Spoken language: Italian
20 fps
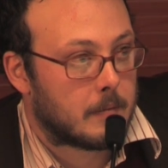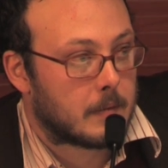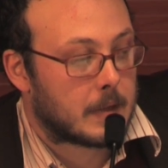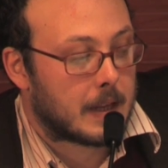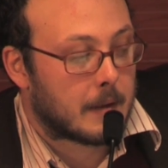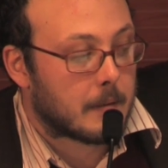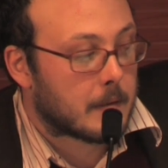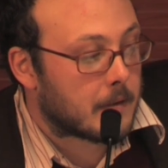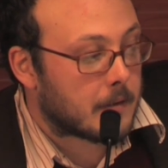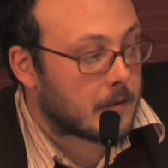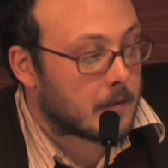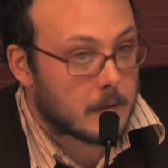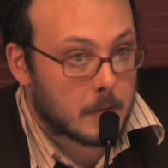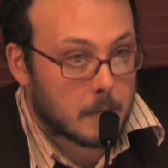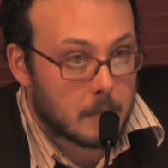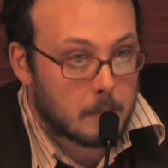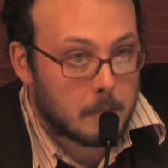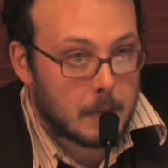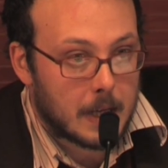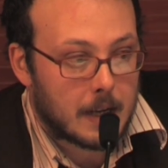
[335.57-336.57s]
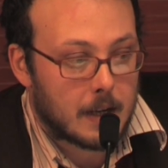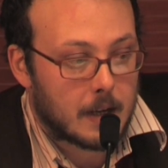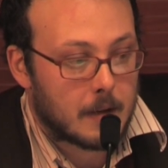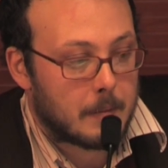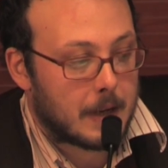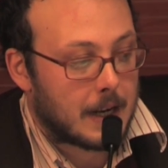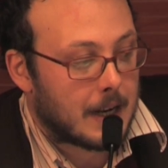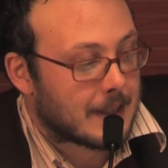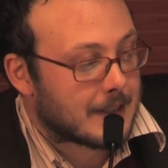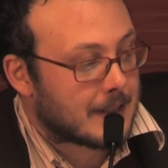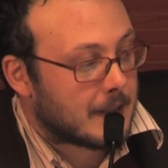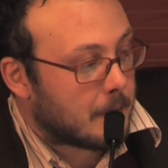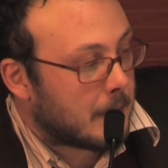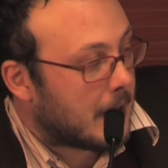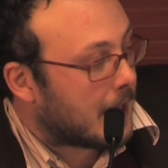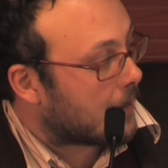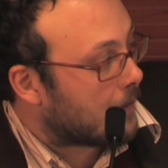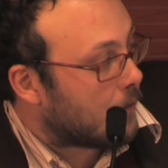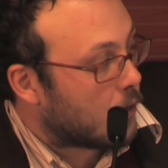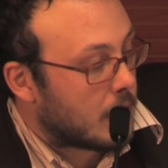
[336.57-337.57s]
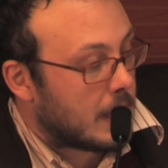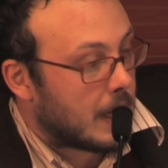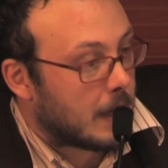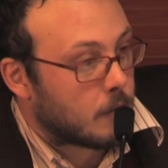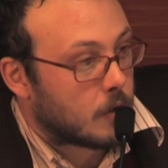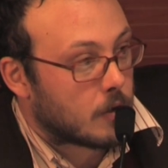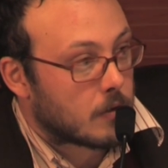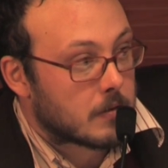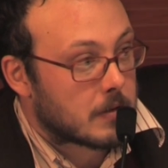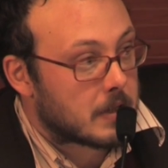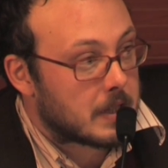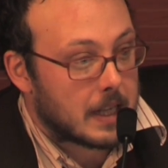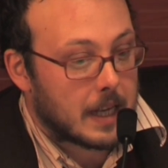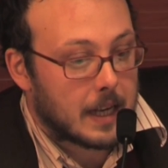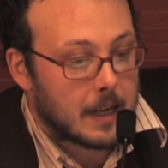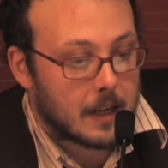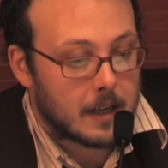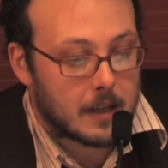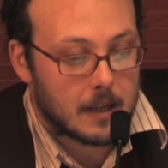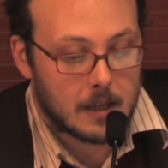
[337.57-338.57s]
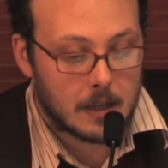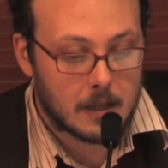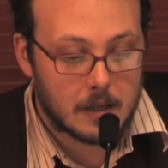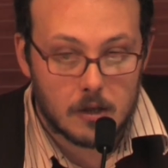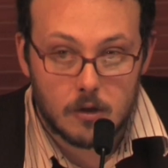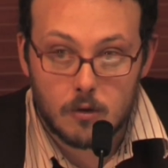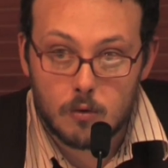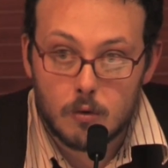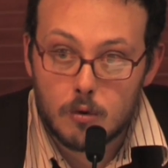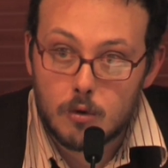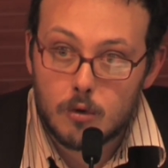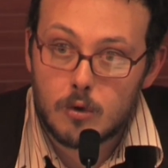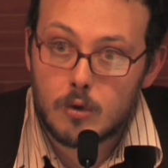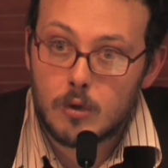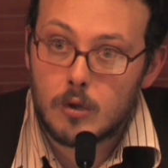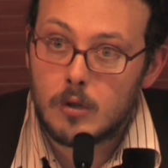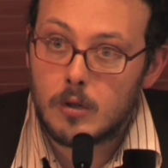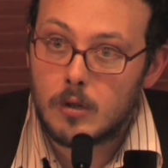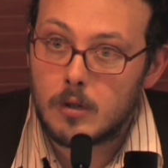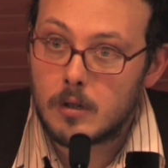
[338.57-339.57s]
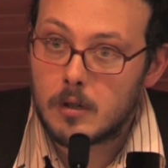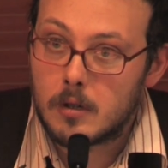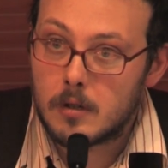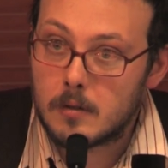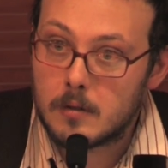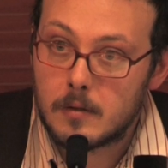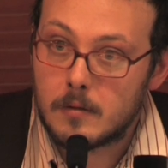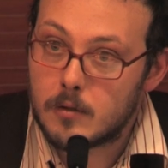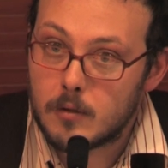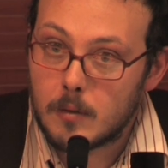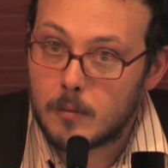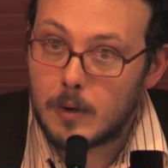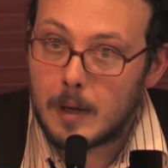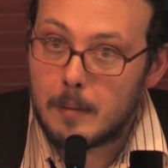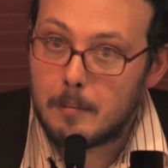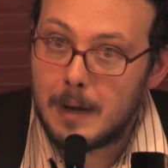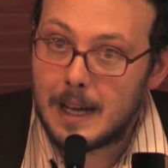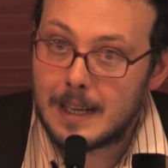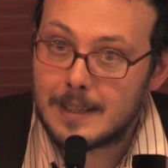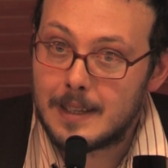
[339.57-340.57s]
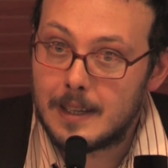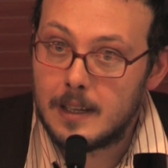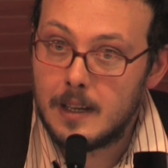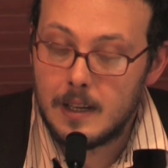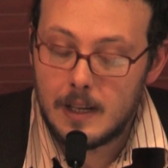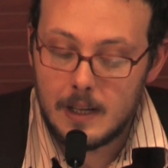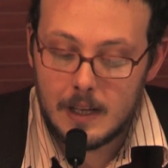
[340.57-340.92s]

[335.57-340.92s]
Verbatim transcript: che, mm, per, per l'Assemblea, vogliamo sia eh, discusso, eh, insomma una base